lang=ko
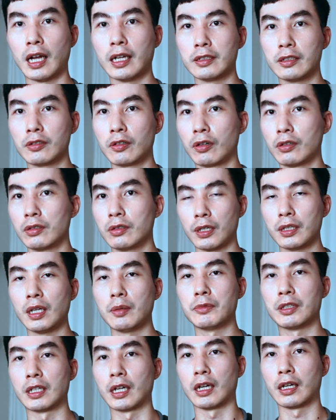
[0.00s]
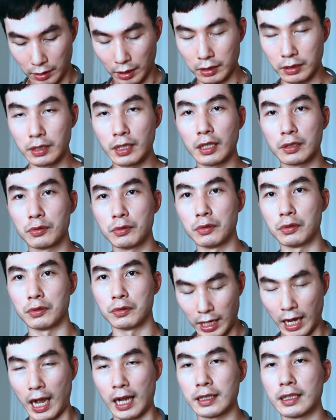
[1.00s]
하는 건 편합니다. 근데 그래도
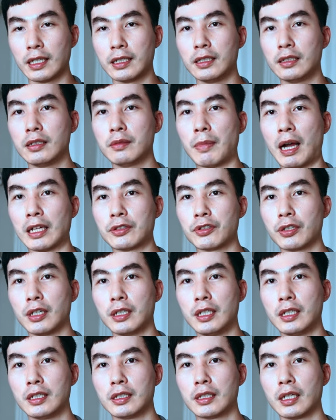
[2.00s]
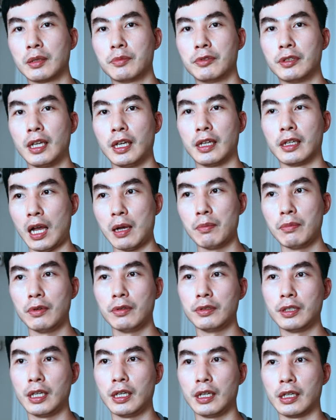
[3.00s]
이 아다리를 맞춰야 되기 때문에 한
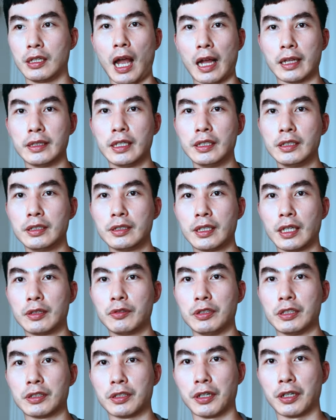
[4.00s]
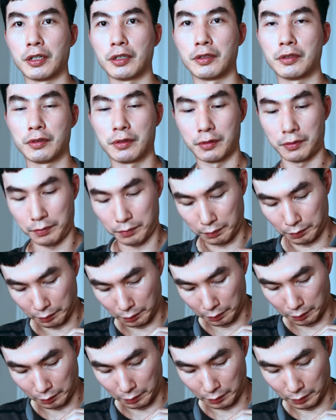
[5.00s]
번에 안 되는 때도 있어요.
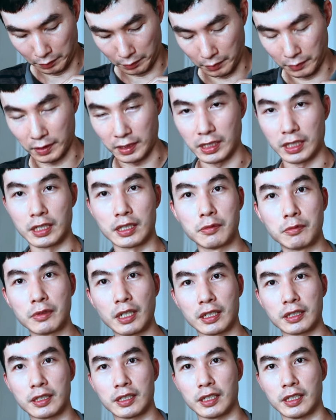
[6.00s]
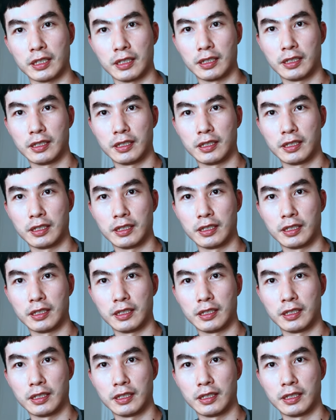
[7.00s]
지금같이